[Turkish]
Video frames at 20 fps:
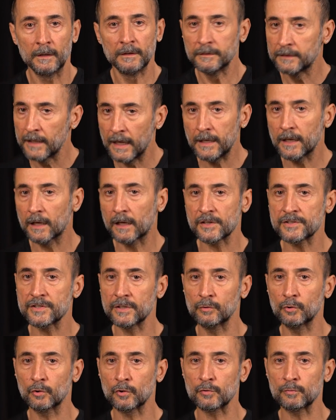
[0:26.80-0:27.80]
Neyle
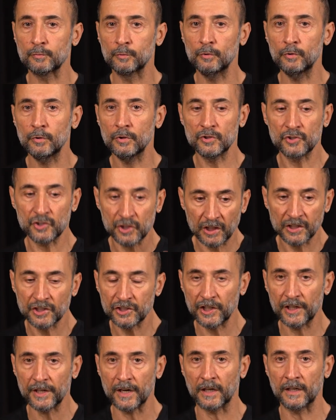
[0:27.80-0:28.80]
kazanıyoruz bunu?
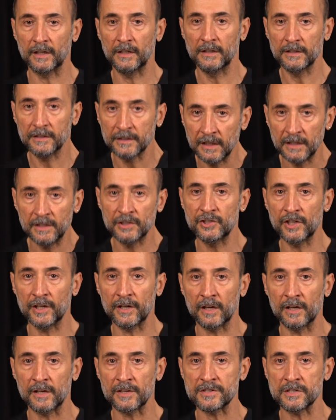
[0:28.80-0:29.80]
Çalışarak,
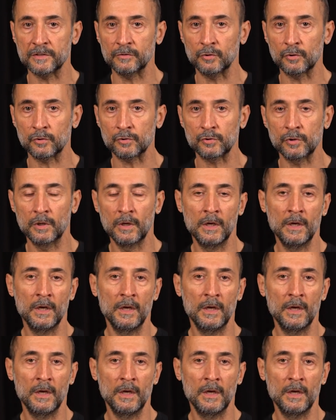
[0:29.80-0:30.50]
gelişerek kazanıyoruz.